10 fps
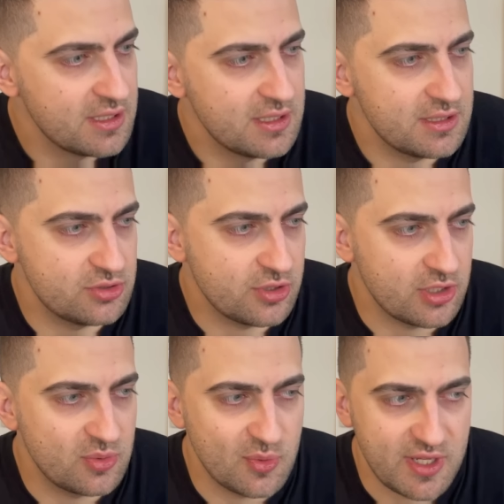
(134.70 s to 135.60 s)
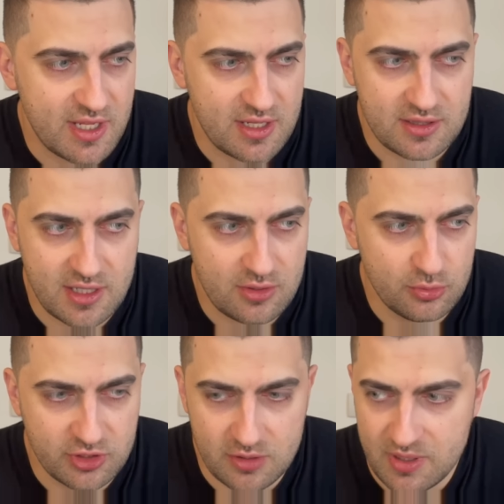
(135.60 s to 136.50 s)
giocatori negli
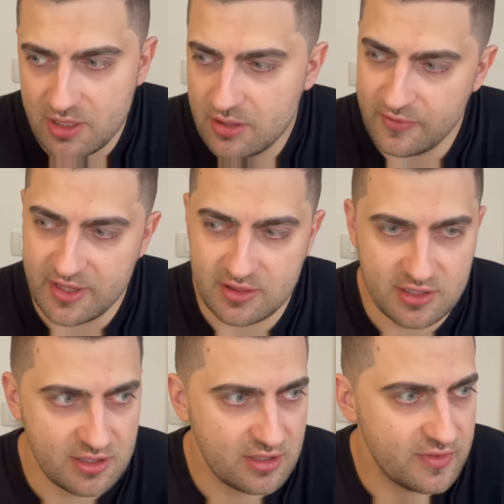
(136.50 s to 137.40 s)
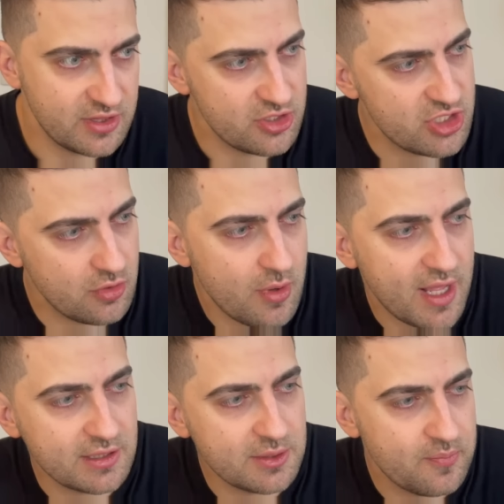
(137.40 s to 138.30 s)
ultimi 20-25
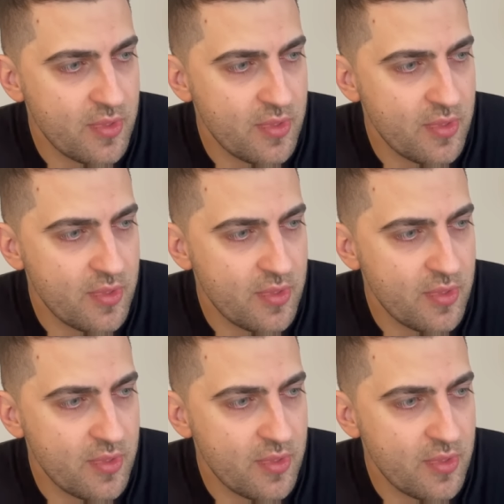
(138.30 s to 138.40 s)
anni.